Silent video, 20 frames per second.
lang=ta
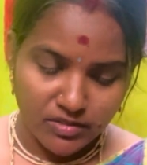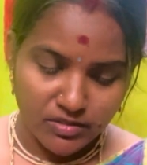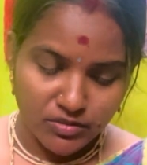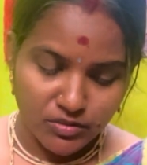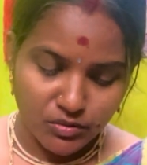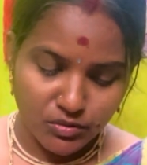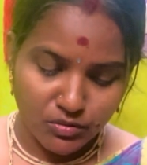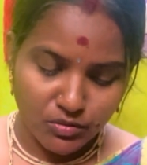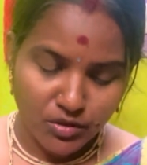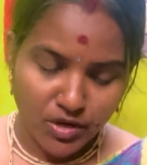
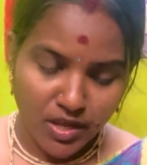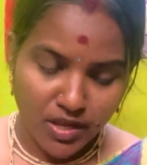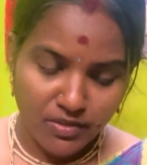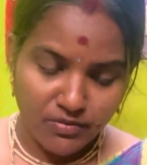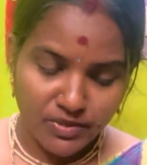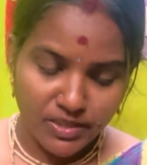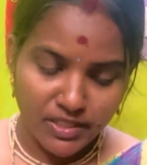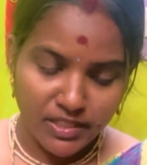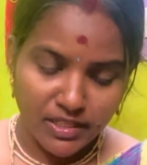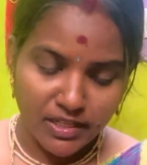ஸோ நான்
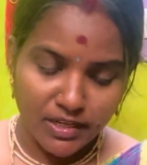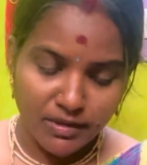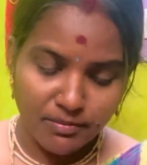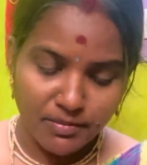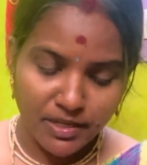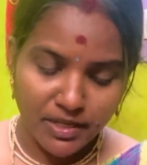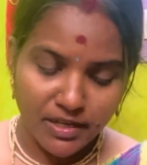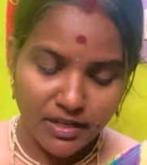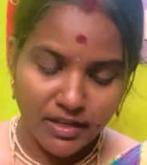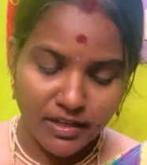வந்து என்ன
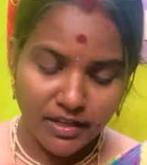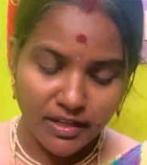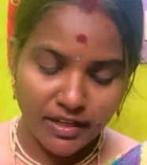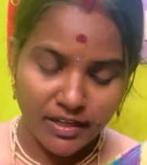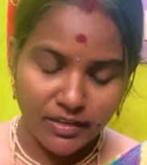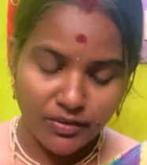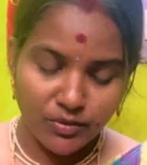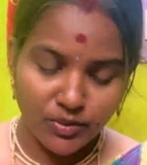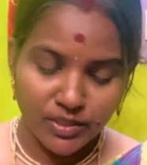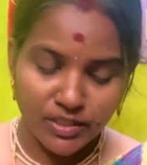பண்ணால்
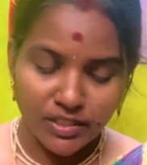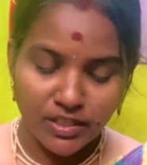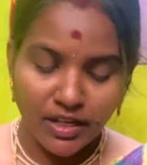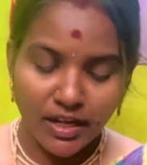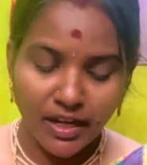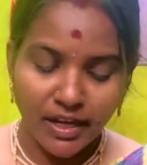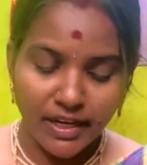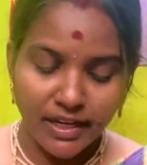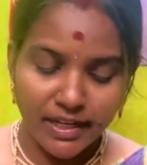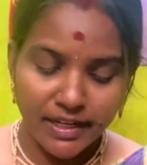எனக்கு வந்து
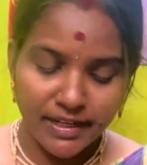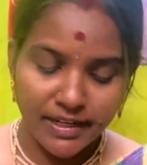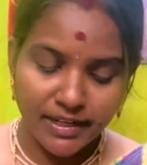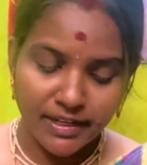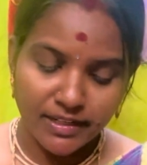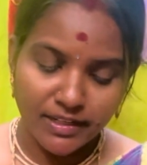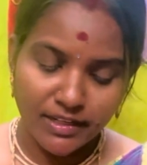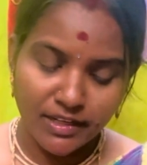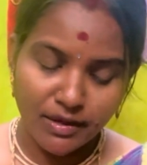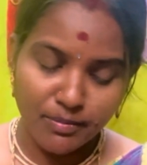
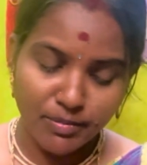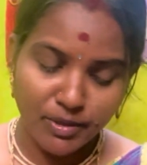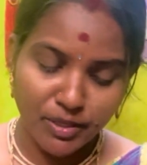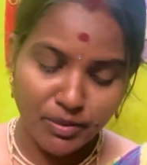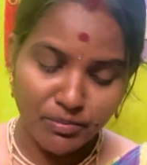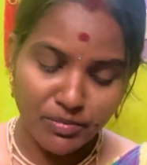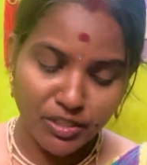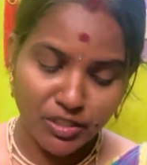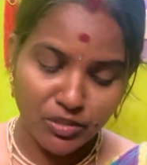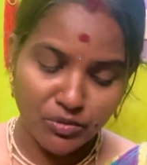ஹைலைட்டான கமெண்ட்
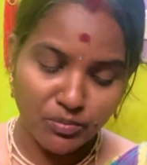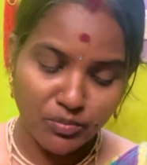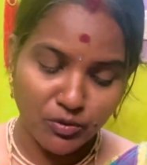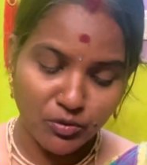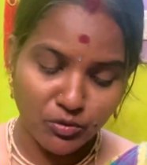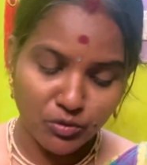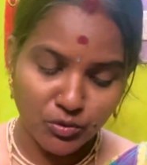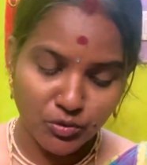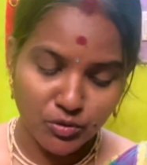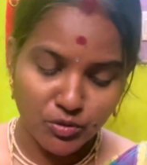மட்டும்
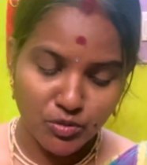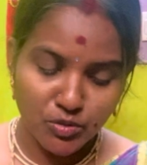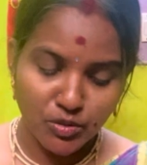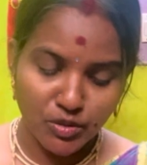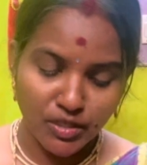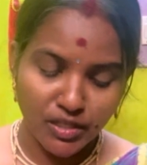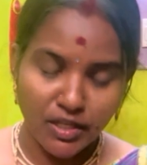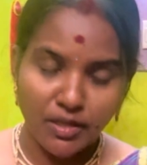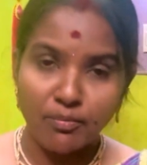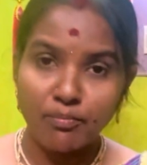போதும்னு
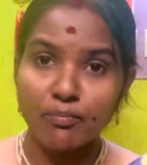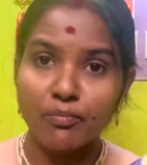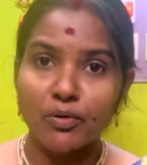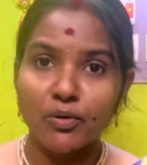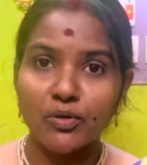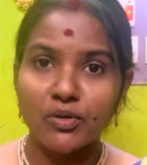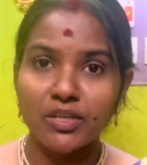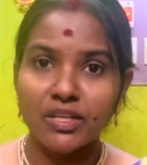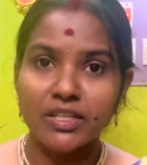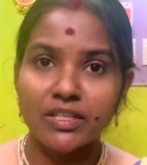சொல்லிட்டு
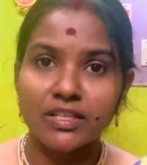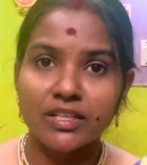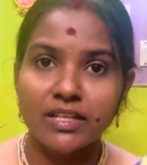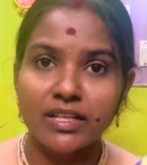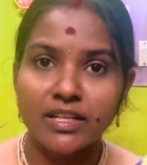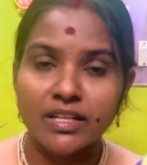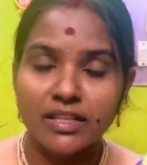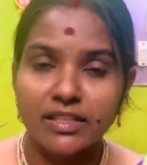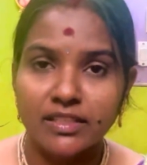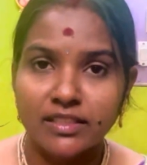
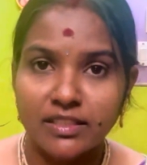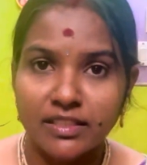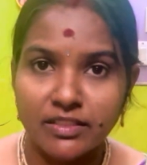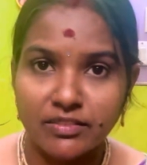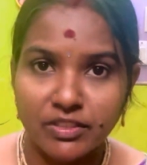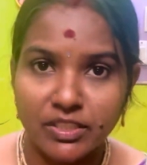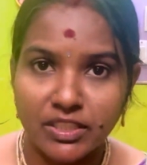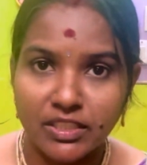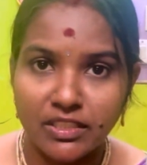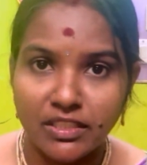இம்பார்ட்டண்ட்டுன்றதை
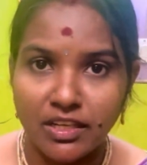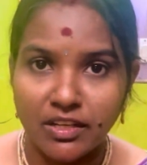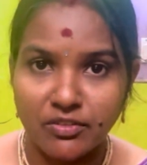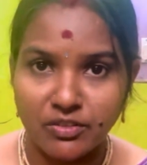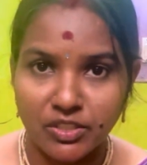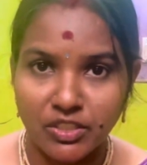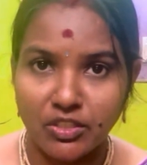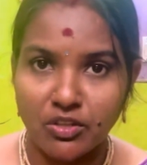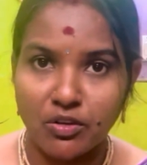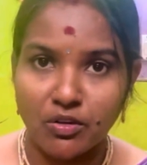வந்து நான்
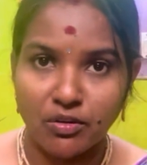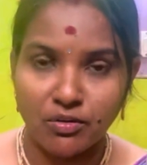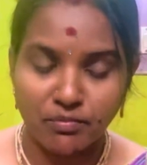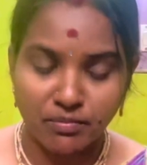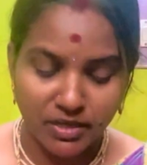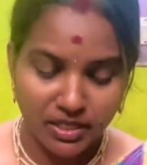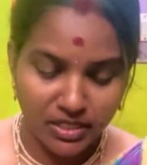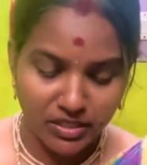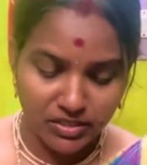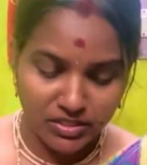வந்து ஆன்
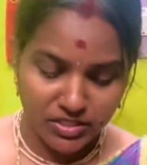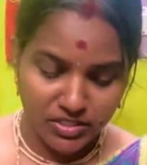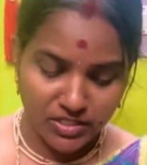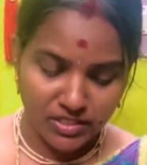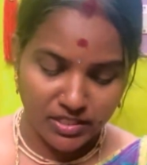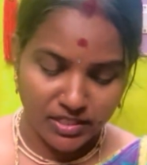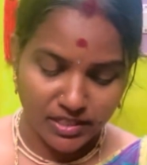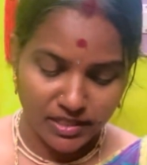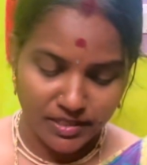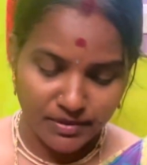பண்ணி
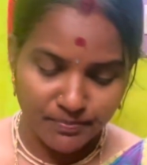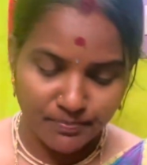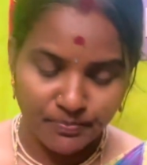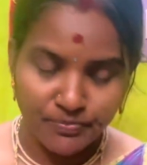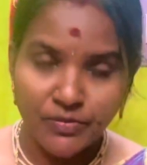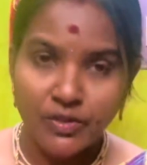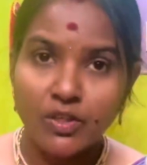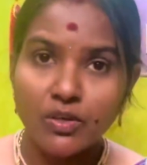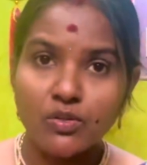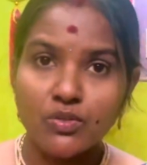வச்சுருக்கேன்
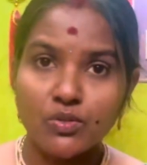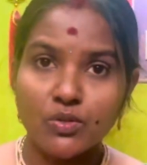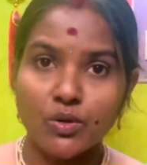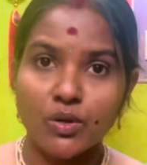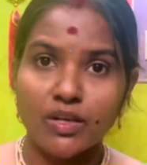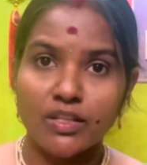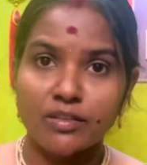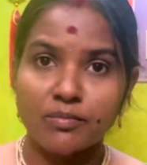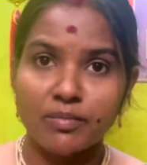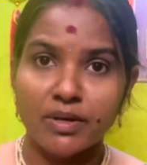ஸோ
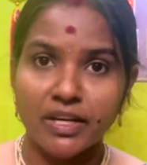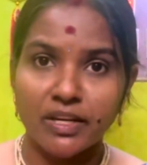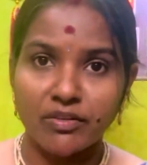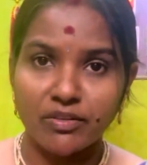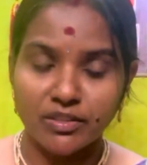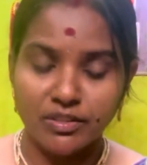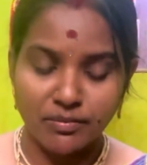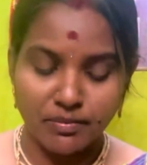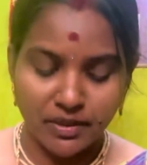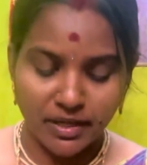அது மாதிரி
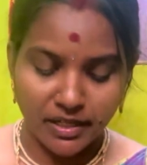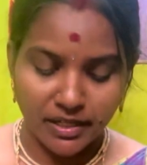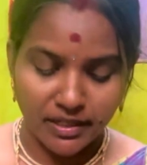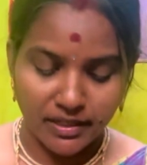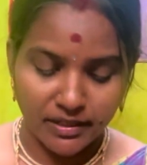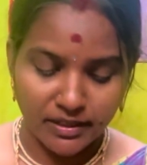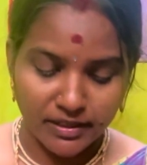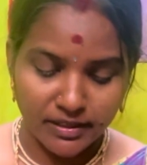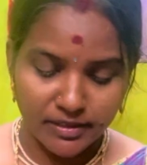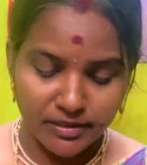வந்து
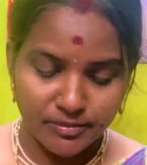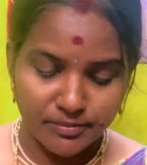பண்ணிவிடுங்க